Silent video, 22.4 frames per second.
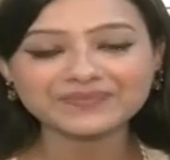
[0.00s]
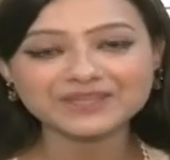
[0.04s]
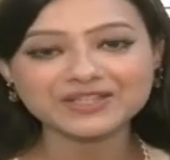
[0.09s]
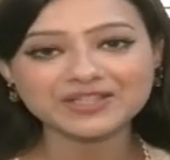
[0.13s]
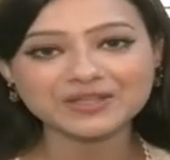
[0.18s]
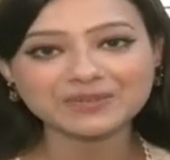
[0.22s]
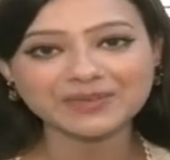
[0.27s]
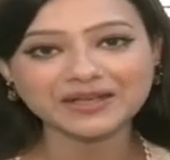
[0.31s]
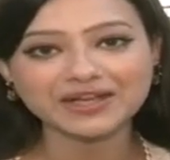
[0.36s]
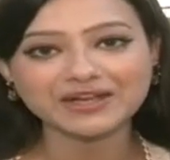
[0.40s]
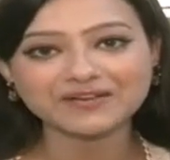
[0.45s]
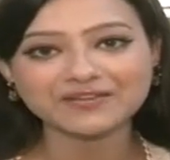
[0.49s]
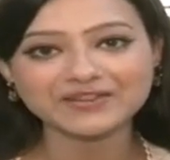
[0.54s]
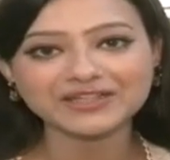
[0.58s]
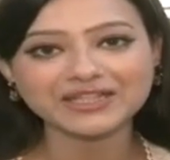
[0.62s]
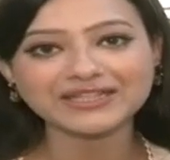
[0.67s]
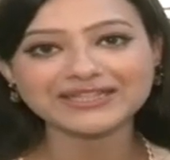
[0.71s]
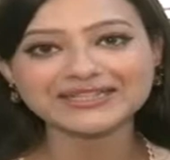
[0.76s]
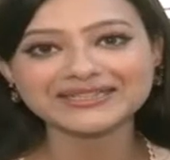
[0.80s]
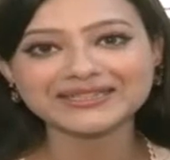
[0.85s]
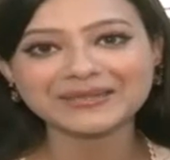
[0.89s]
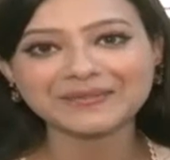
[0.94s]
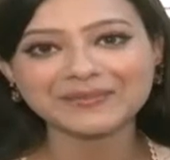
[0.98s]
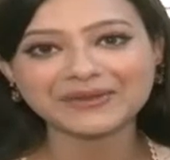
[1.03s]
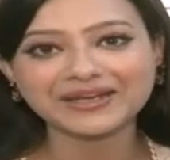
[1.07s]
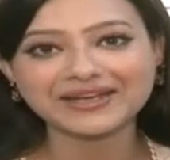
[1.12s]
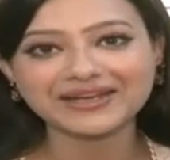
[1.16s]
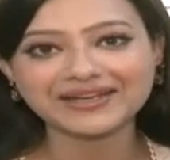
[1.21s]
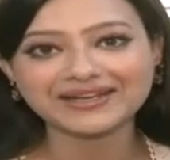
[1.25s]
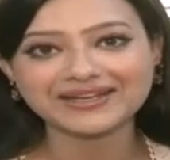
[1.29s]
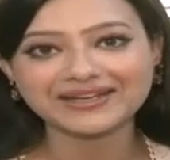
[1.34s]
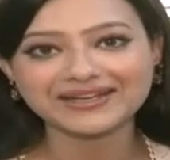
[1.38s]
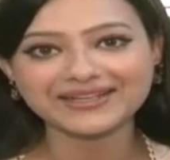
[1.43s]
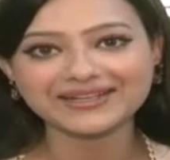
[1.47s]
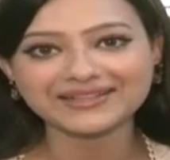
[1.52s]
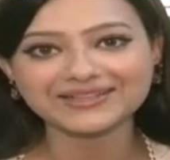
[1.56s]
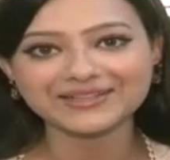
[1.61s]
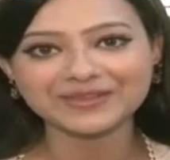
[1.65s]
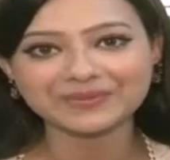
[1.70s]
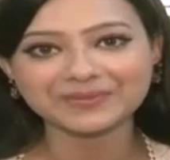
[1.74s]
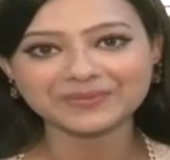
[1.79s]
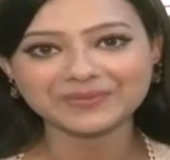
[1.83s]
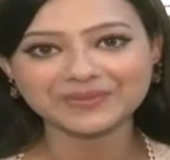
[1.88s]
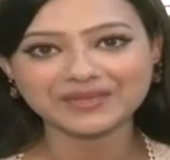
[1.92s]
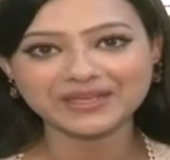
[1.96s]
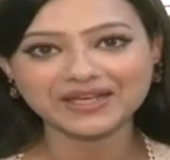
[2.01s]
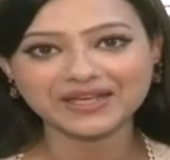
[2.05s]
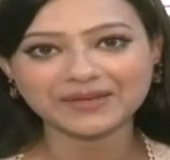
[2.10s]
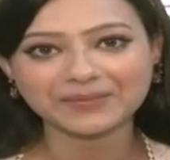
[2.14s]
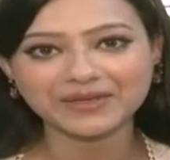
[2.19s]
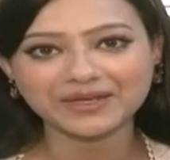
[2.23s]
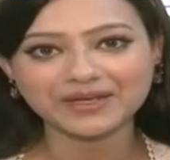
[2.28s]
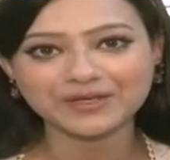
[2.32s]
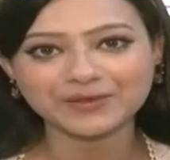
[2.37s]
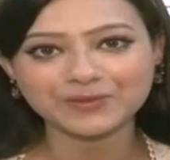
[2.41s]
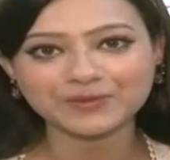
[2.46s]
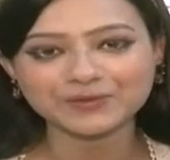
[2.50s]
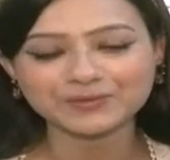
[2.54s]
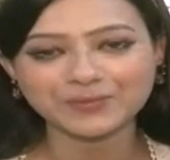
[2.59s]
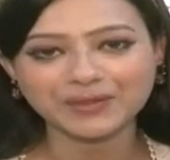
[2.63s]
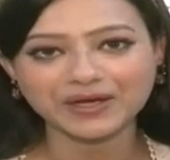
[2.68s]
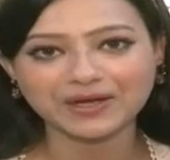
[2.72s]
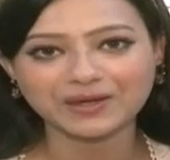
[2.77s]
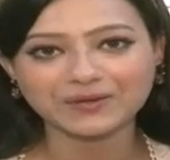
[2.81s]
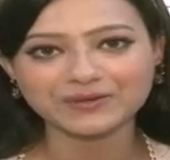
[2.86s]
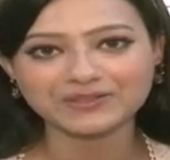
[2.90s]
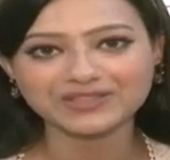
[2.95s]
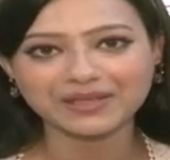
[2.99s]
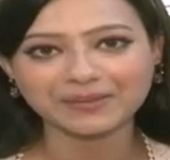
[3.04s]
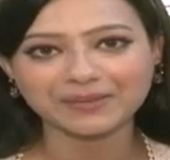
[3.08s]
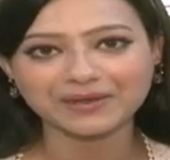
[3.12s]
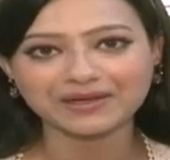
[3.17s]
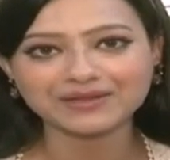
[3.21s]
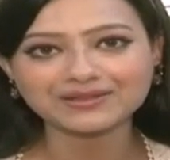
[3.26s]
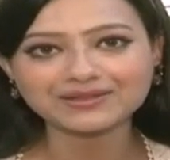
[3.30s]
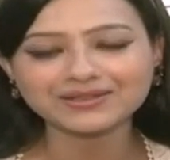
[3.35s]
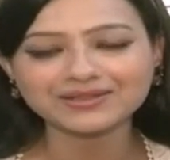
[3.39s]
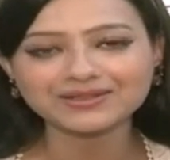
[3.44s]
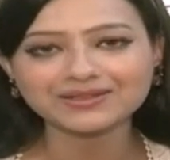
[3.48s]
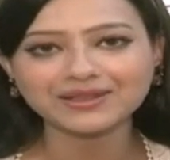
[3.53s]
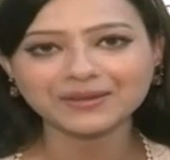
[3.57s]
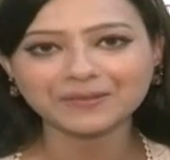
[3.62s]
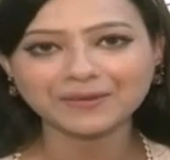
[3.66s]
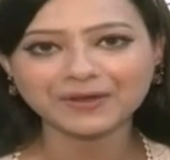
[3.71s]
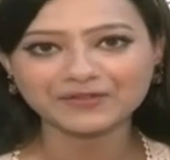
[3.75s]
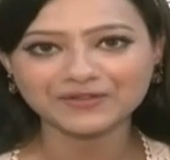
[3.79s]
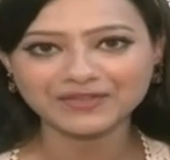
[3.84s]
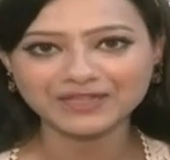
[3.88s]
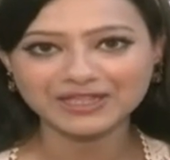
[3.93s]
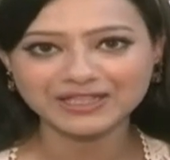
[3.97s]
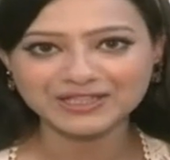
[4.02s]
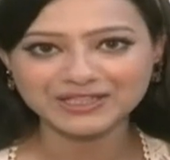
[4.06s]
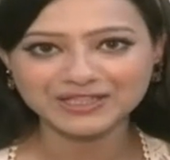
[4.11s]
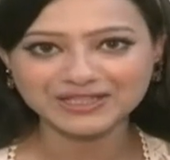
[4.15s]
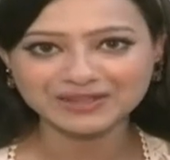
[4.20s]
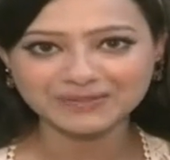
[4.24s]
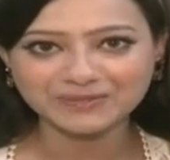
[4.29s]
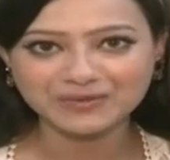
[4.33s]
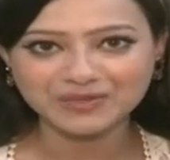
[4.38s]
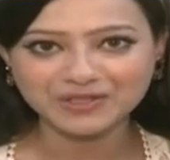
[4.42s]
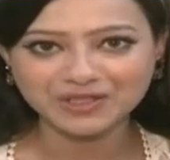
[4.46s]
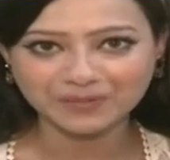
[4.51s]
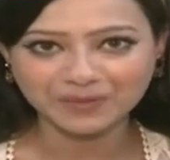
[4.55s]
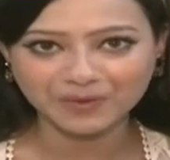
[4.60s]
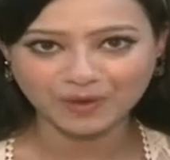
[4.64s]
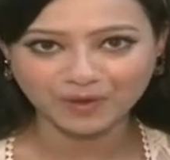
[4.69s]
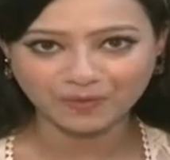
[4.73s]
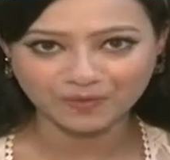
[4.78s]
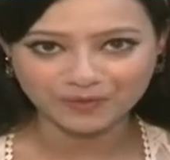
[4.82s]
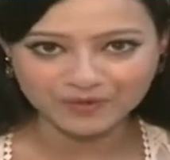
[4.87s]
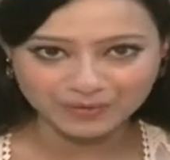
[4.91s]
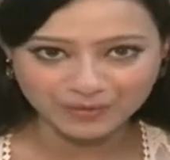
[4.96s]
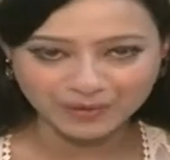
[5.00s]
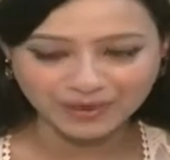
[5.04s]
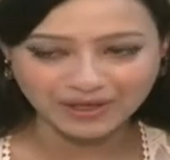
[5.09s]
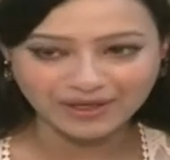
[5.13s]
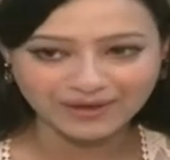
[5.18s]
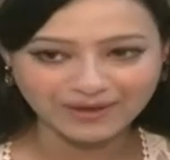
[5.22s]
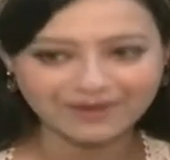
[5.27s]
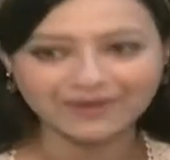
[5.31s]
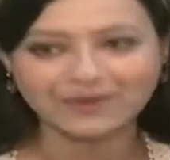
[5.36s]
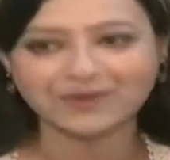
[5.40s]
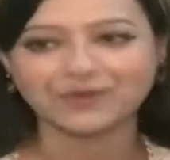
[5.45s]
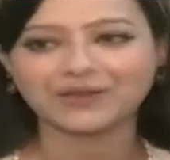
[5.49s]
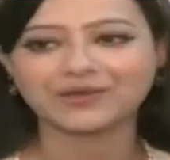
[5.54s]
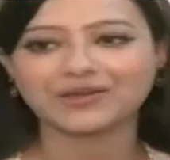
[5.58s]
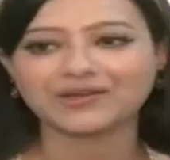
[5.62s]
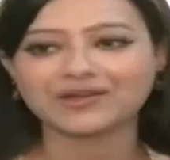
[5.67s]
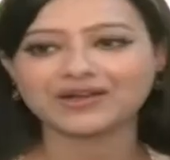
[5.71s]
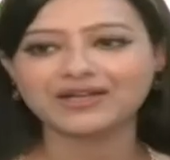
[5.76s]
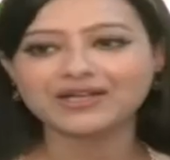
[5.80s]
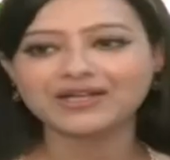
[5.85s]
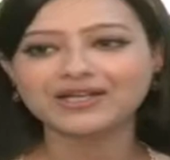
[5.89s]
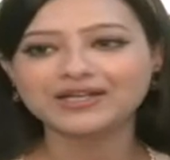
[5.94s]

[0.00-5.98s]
जब मैं कविता जी से मिलने गई जब ये मैंने न्यूज़ पढ़ा उसके बाद तब कविता जी ने मुझे अपने ऑफिस बुलाया और